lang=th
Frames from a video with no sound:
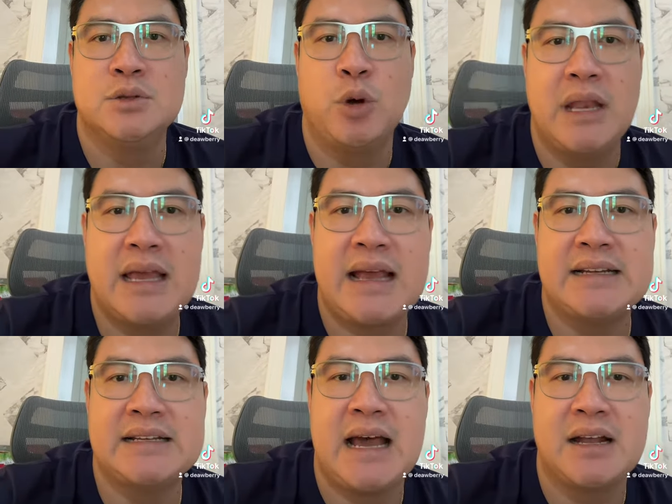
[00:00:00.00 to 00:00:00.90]
ตัวเลขกา
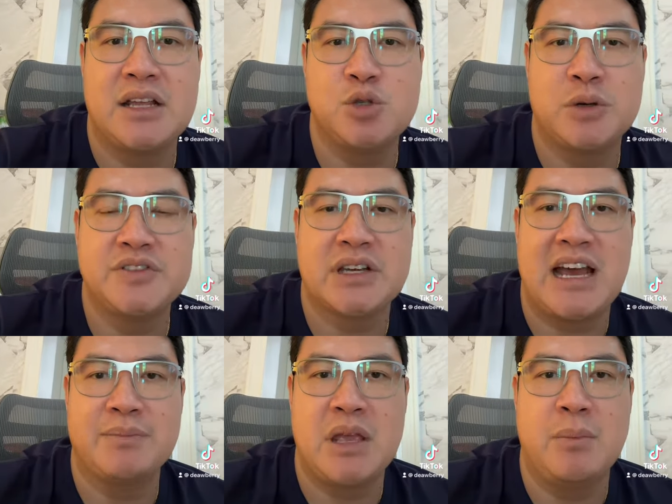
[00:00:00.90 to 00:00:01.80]
รเดินทางในช่วงเทศ
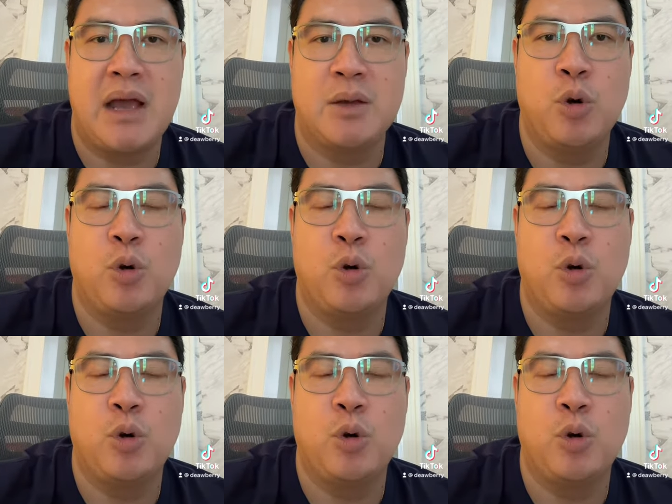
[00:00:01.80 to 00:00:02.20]
กาลปีใหม่